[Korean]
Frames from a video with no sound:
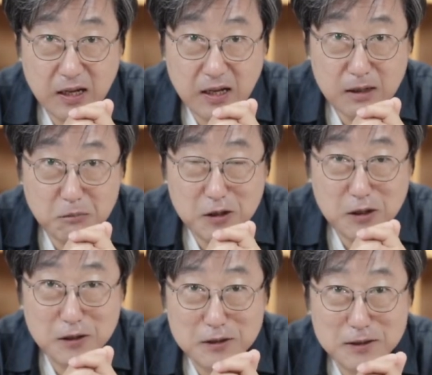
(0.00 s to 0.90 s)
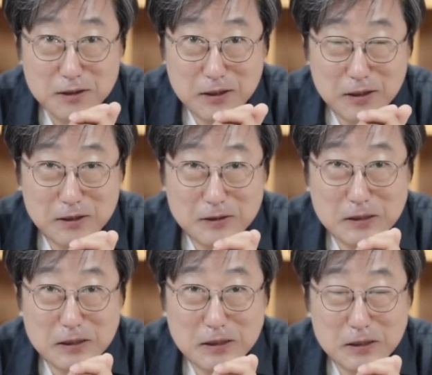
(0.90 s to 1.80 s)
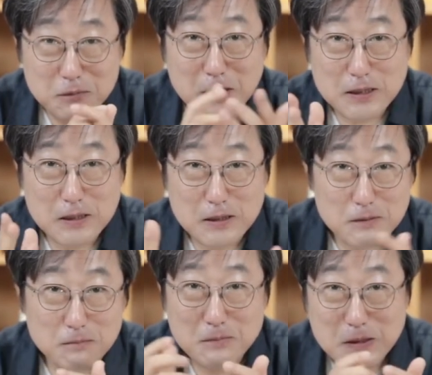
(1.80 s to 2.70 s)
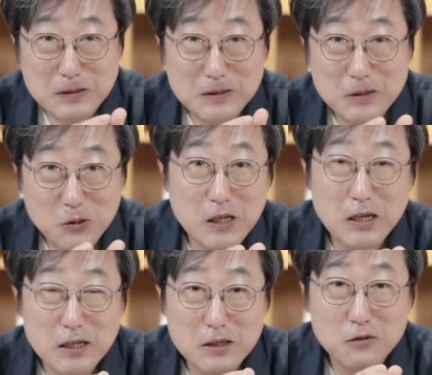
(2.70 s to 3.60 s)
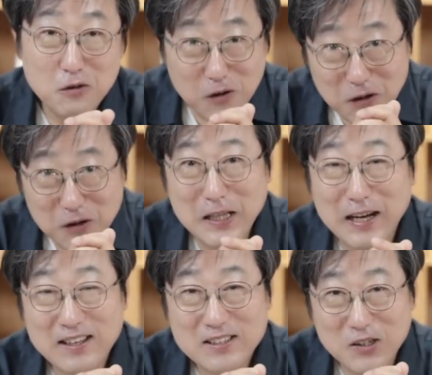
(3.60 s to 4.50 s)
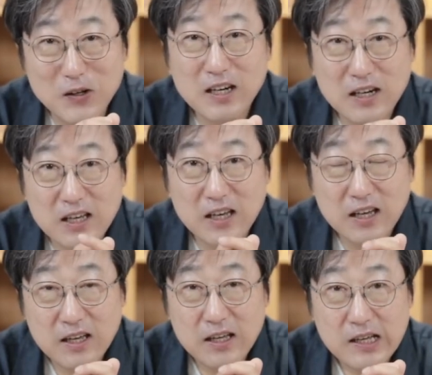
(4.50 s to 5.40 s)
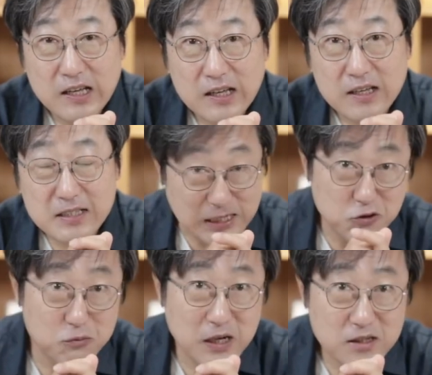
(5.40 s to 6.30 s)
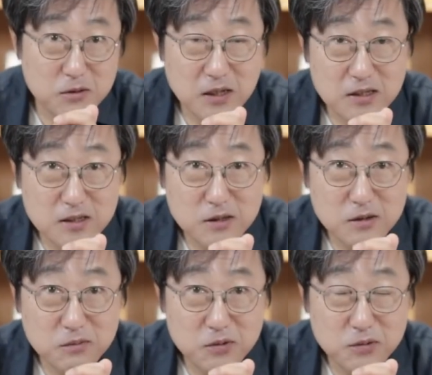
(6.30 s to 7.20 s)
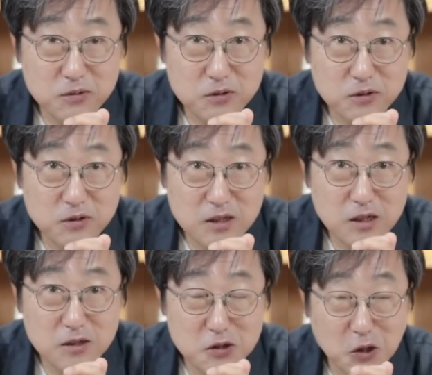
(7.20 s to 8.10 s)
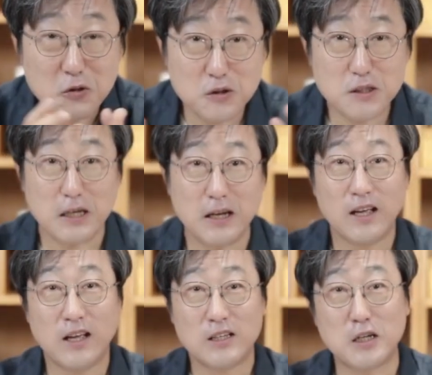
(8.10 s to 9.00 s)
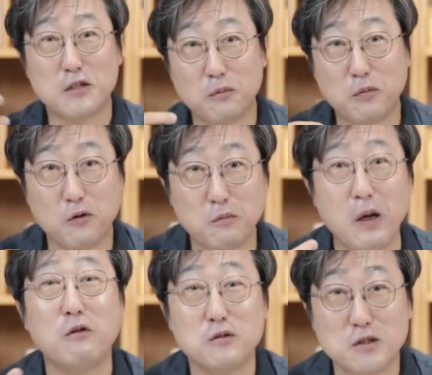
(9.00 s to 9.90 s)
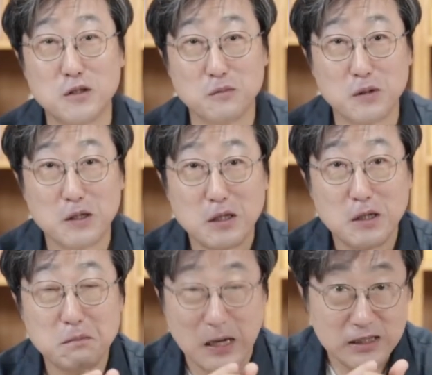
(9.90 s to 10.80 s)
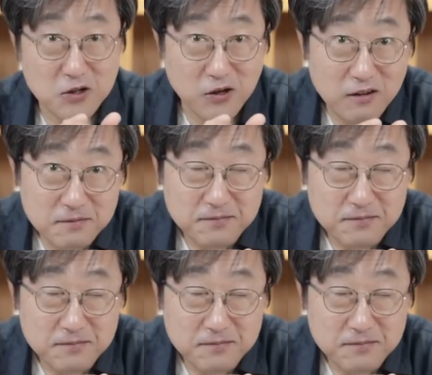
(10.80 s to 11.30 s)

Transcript: 뭐 이거는 우리 신 박사님, 고 작가님 워낙 정확하게 자주 말씀하시는 부분이라서 저도 이제 스타디언 보고 배운 측면이 많죠.